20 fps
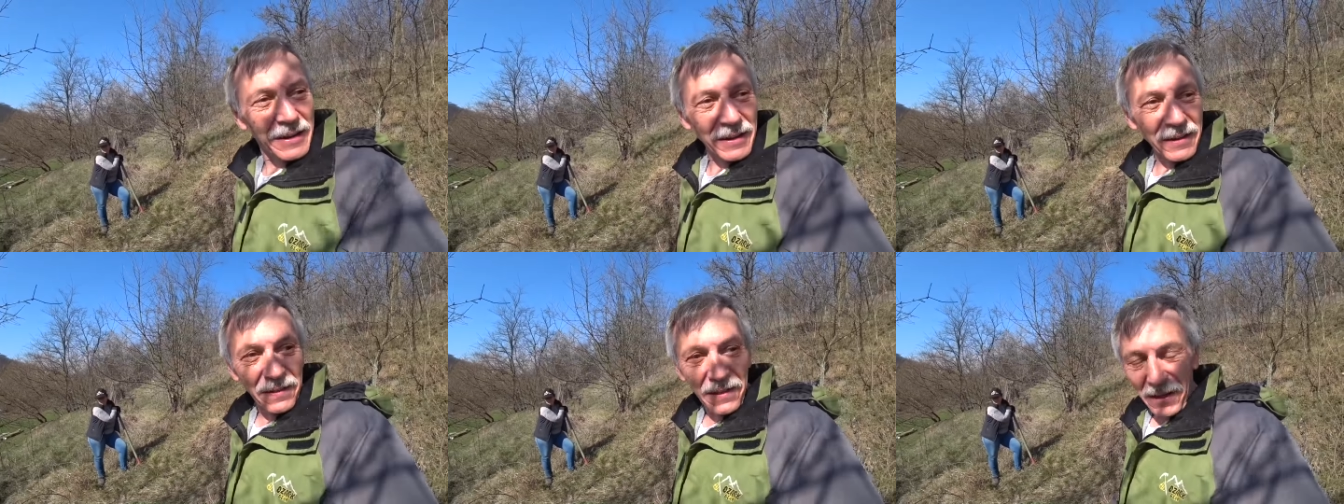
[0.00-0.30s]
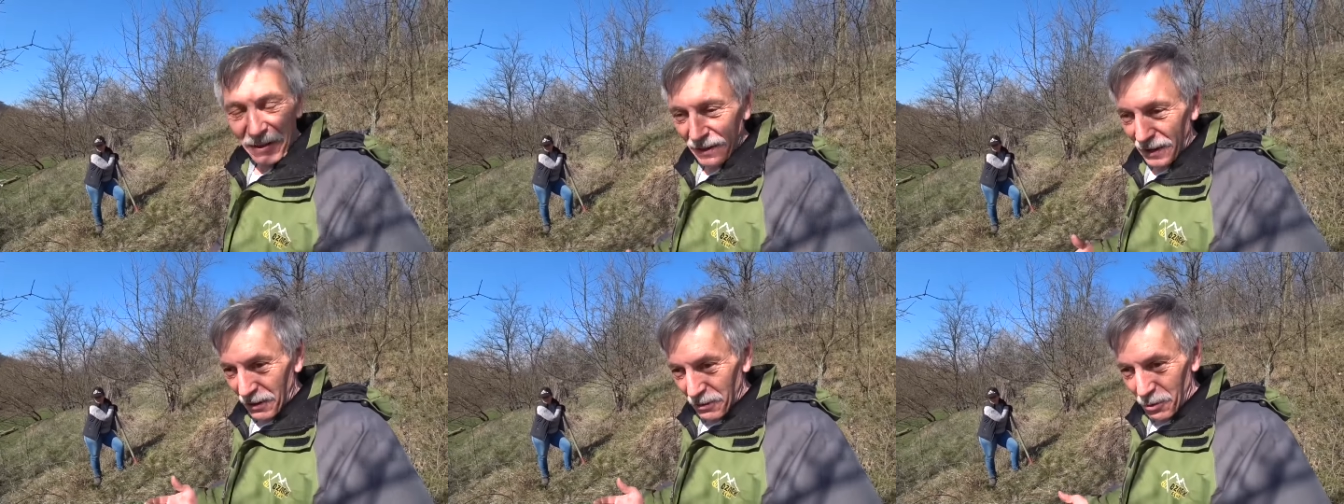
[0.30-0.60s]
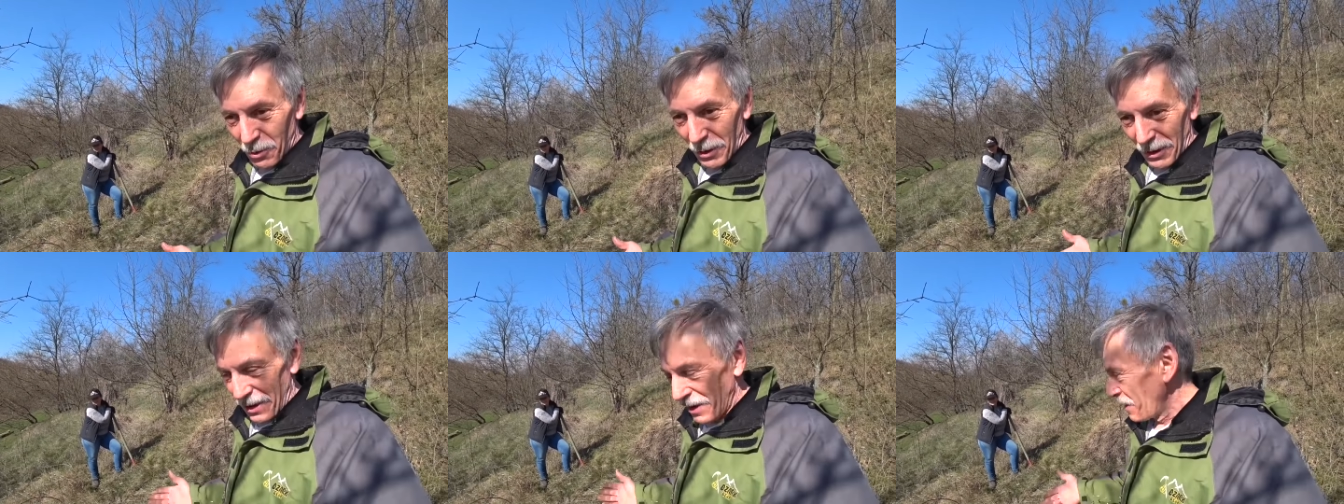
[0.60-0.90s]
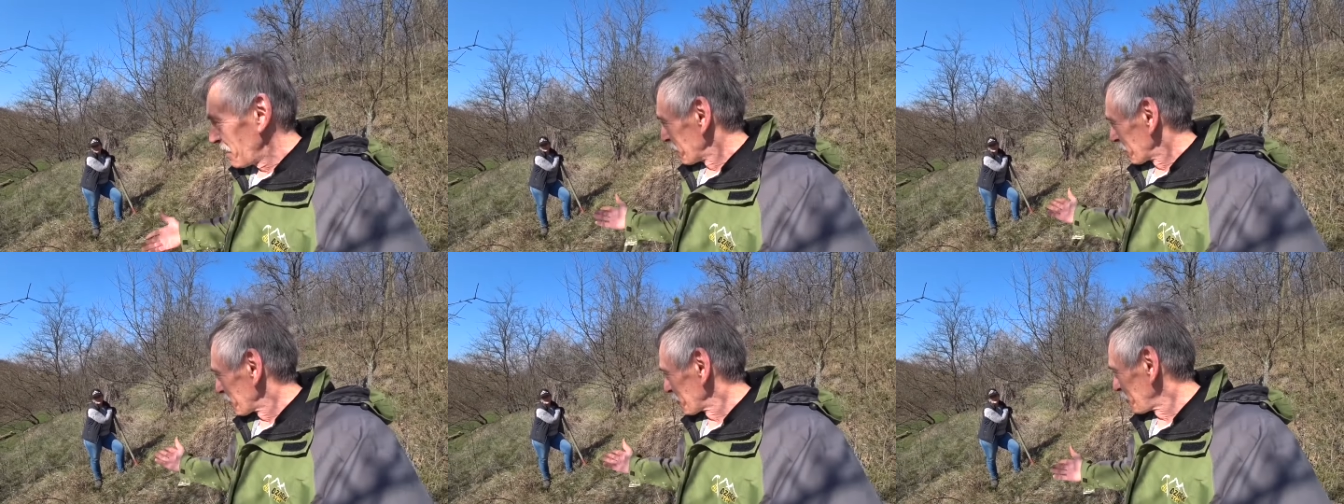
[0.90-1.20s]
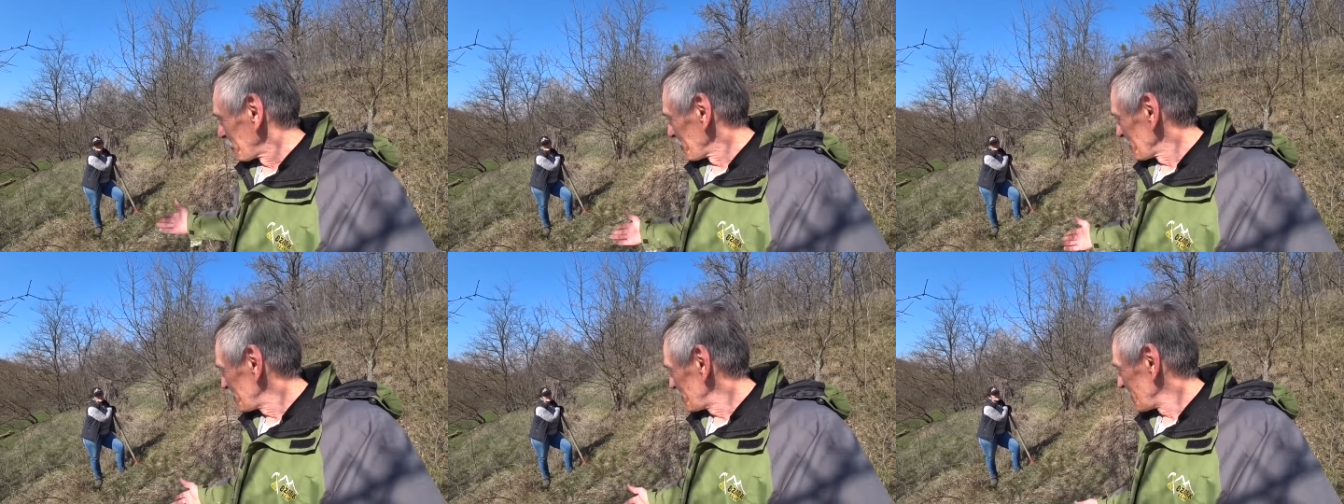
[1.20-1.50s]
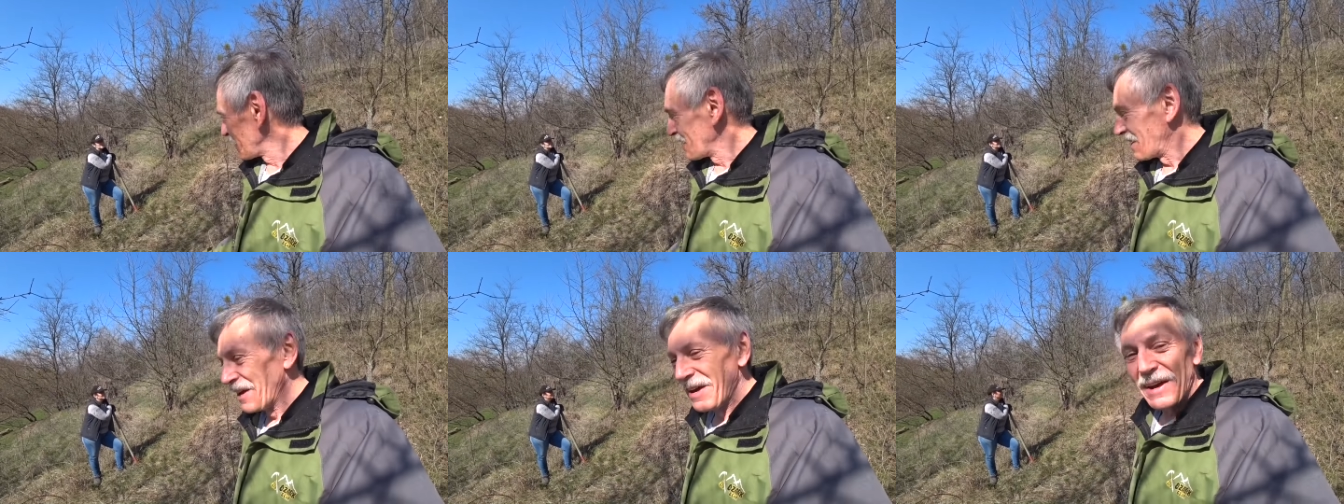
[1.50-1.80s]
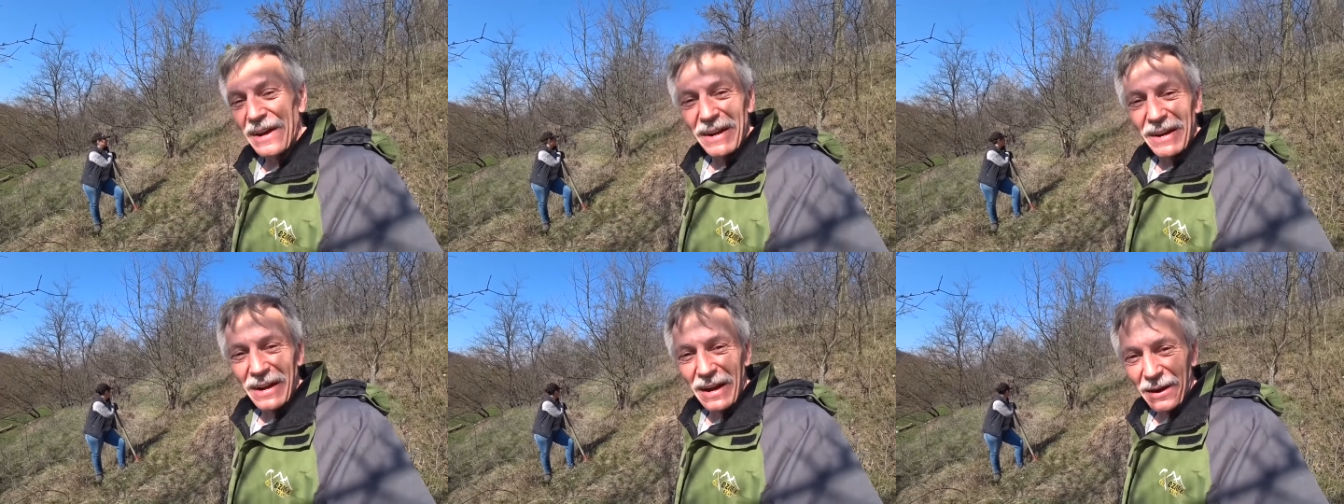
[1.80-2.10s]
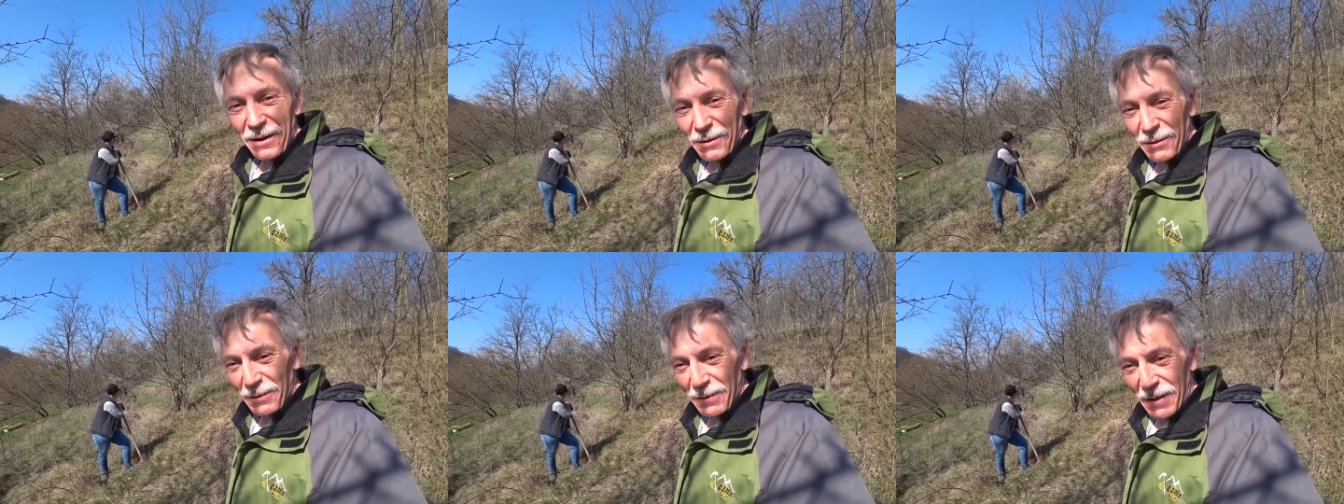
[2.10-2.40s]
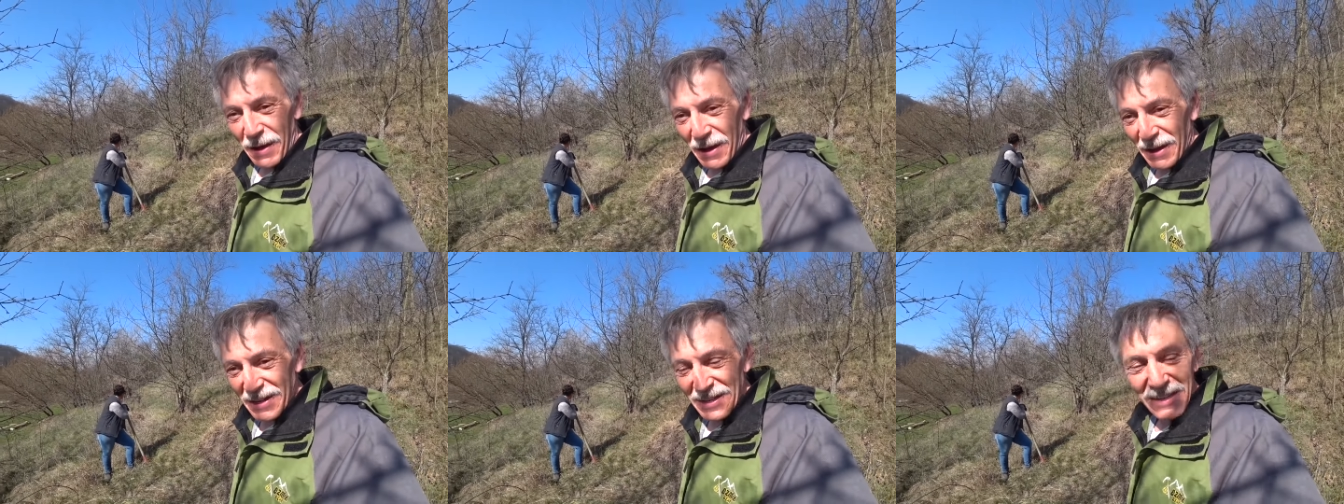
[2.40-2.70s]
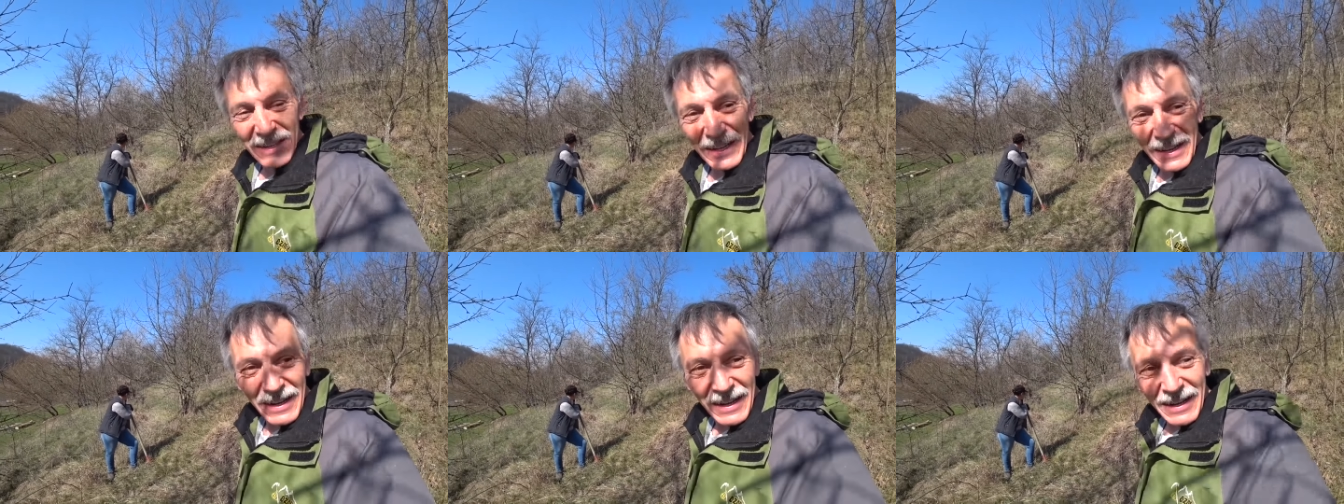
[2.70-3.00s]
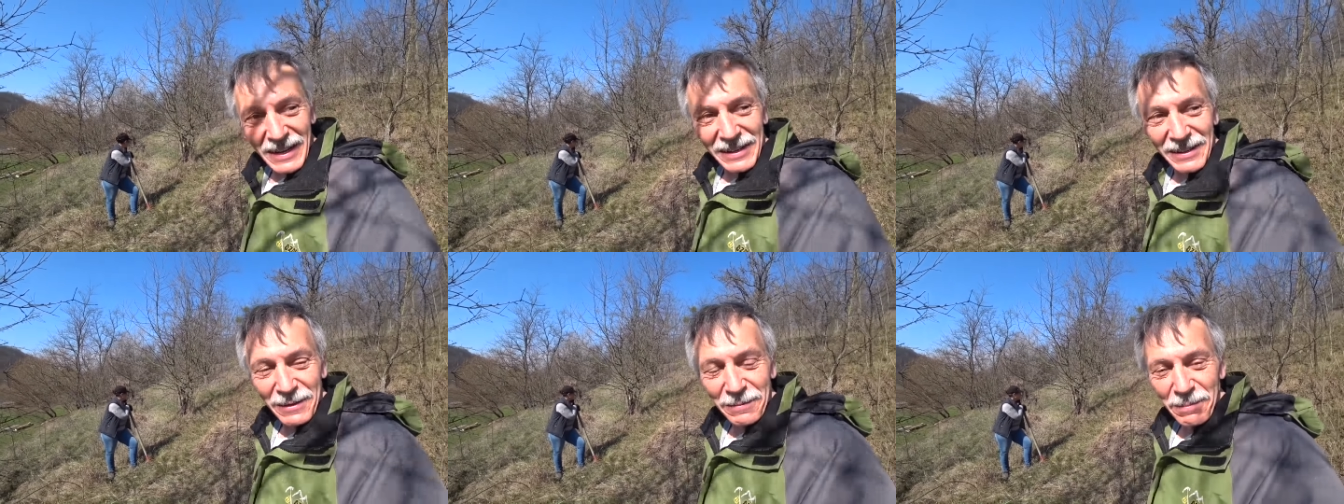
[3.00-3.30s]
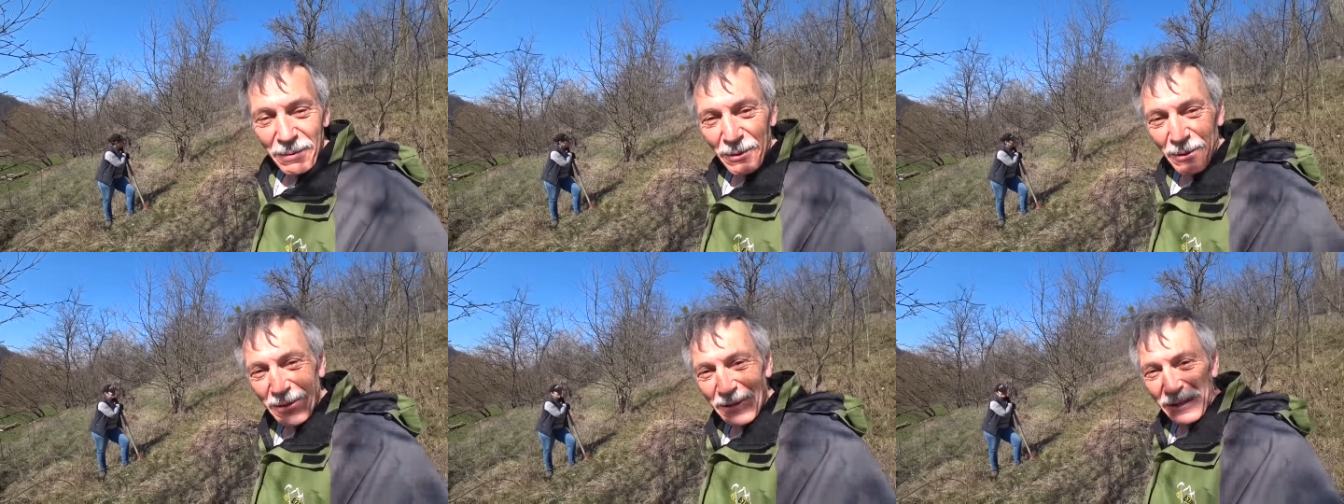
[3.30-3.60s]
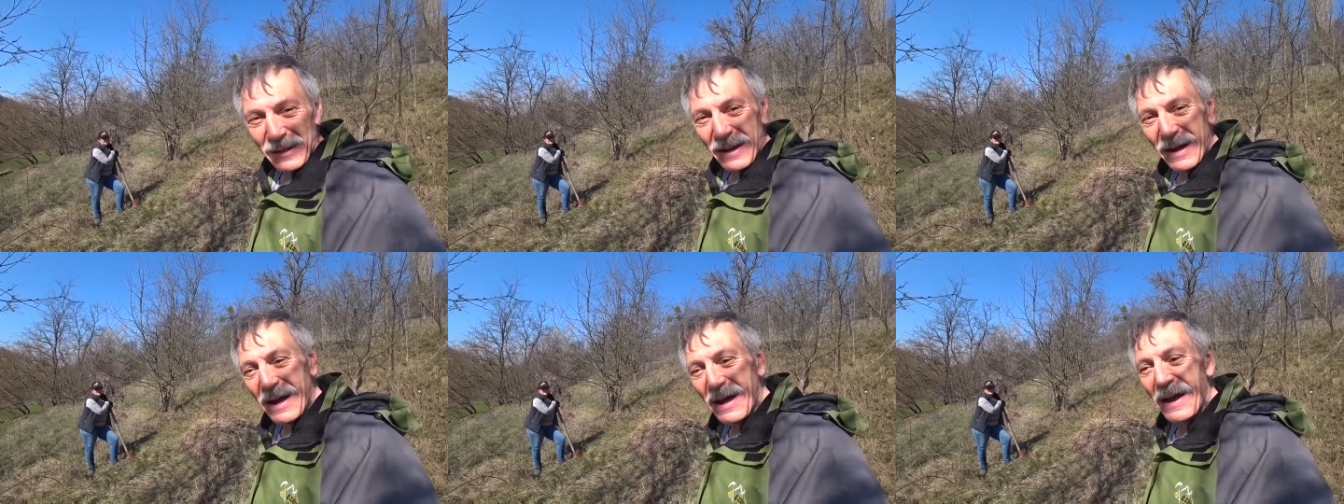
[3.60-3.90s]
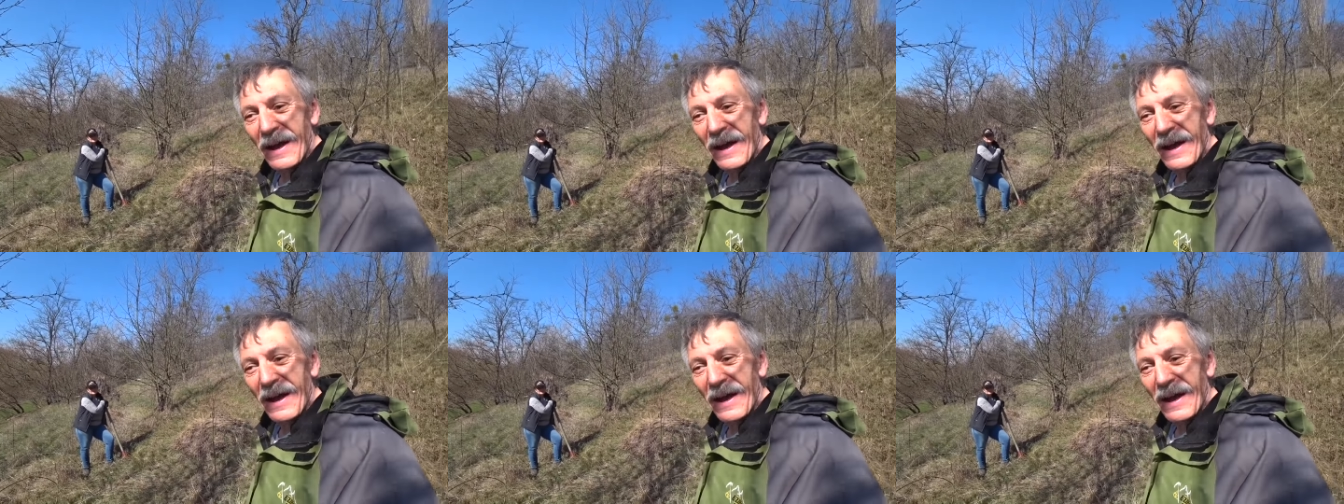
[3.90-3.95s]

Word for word: на такой площади, как у нас, это просто